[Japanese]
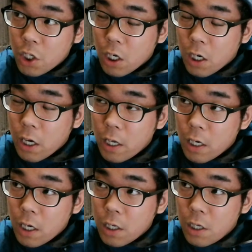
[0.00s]
か買え
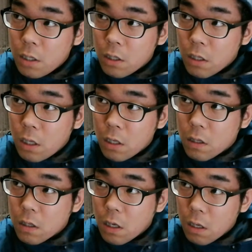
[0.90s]
ないんで
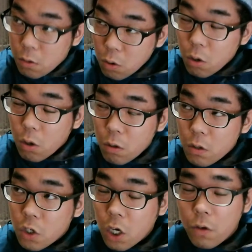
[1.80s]
すけど
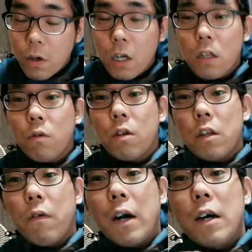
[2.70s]
シャグは買ったことない
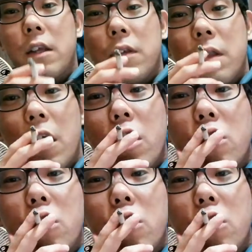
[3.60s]
んで分かんないですね